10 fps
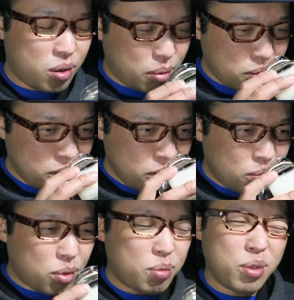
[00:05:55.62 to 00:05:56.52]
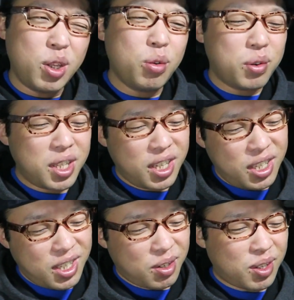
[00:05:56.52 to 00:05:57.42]
んか、もう匂わな
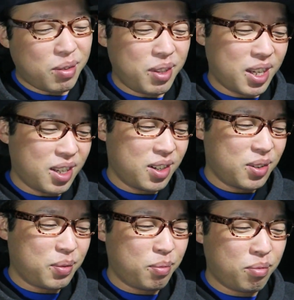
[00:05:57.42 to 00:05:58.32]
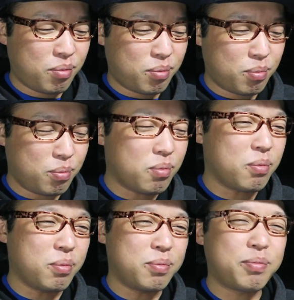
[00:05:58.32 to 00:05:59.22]
いんだよな、みたいな。う
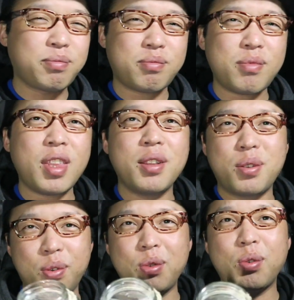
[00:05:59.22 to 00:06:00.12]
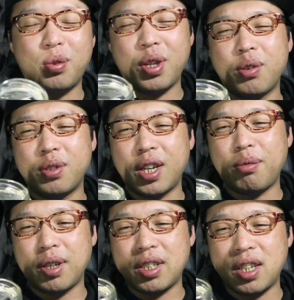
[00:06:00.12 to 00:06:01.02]
ん。というとろでご
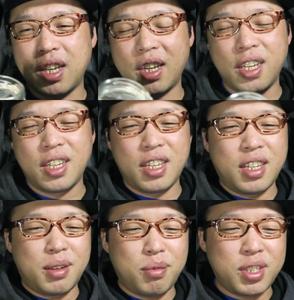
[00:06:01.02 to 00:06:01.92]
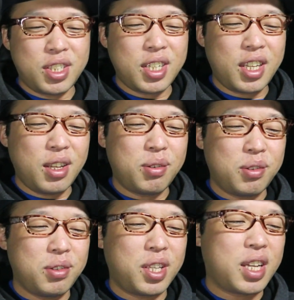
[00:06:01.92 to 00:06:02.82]
ざいまして。まあ実際ね、
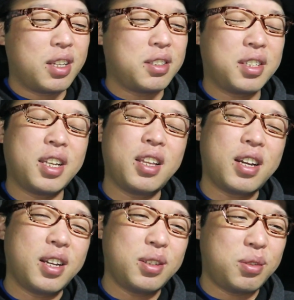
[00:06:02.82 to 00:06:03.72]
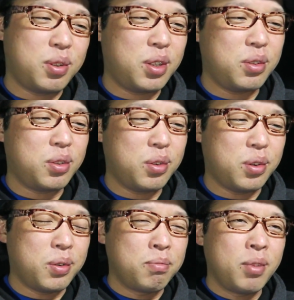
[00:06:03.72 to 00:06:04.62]
このいっかげつ使った感想で言う
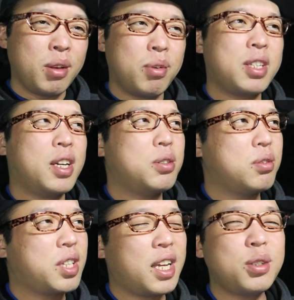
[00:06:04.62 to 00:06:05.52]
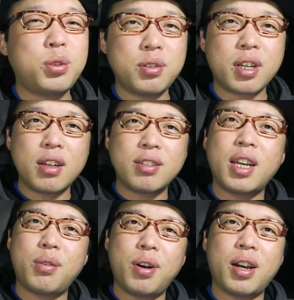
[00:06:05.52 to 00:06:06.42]
と、まあ最初のさんしゅうかんぐ
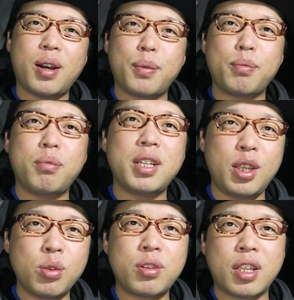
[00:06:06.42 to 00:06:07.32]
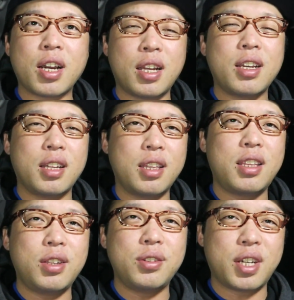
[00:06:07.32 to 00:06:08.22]
らいは、まあ匂ってたかなっ
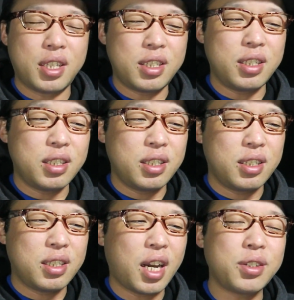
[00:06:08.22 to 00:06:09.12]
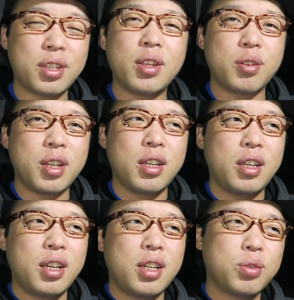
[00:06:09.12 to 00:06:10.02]
ていう感じ。ある程度ね。
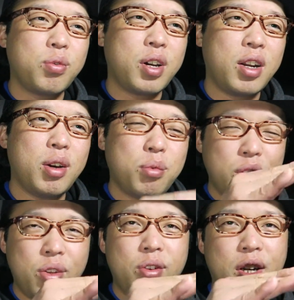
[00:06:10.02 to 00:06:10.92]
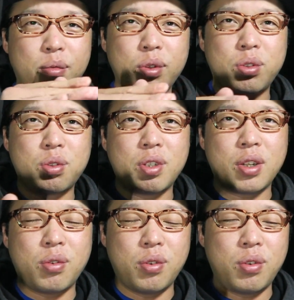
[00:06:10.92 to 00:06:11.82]
そっからはもう匂いがもう徐々
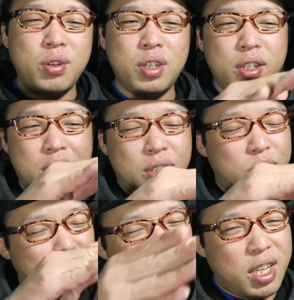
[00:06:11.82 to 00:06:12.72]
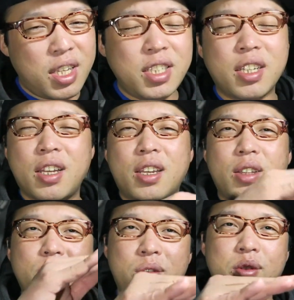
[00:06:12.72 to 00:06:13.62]
にこう、急激にじゃない
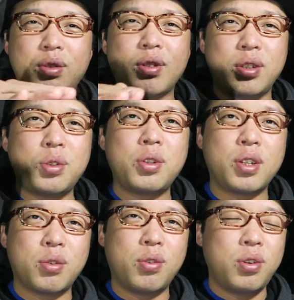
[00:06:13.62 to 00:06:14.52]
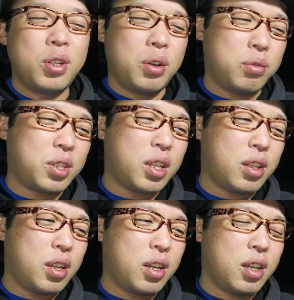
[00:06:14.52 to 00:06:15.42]
けど、こう徐々に徐々にこう落ちてっ
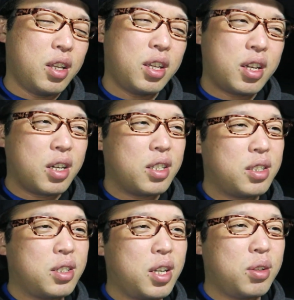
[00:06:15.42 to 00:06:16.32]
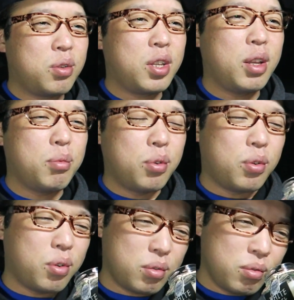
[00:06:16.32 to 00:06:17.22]
て、いっかげつぐらいの時で
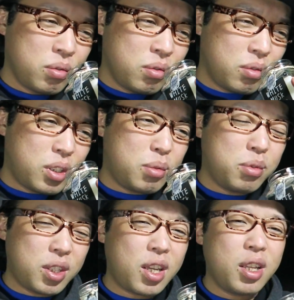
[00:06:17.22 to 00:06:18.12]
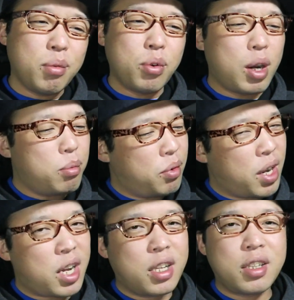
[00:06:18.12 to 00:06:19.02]
もう、自分的にはもうあんま
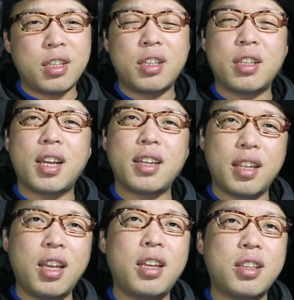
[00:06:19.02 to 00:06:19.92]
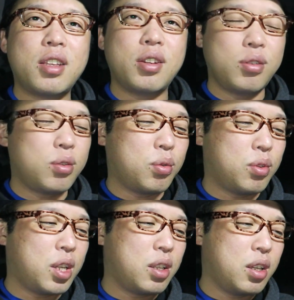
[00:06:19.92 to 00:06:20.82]
わかんないねっていうと
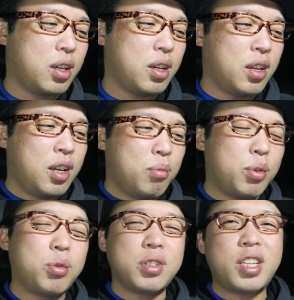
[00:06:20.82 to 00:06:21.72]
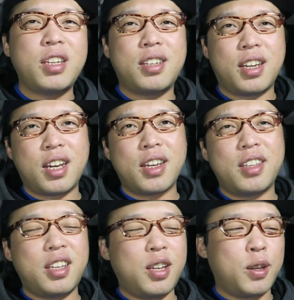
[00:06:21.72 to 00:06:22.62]
こなんで、まあこれせんえんか
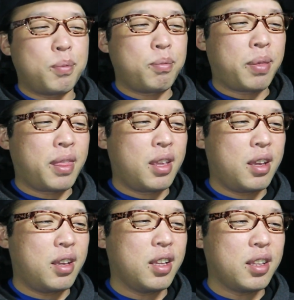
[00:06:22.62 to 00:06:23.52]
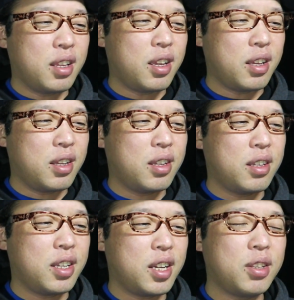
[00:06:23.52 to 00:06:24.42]
けて、ね、
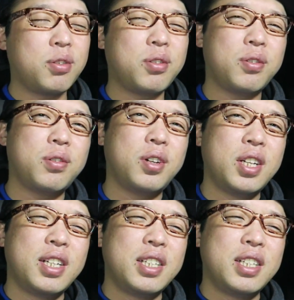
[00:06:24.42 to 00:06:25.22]
あの、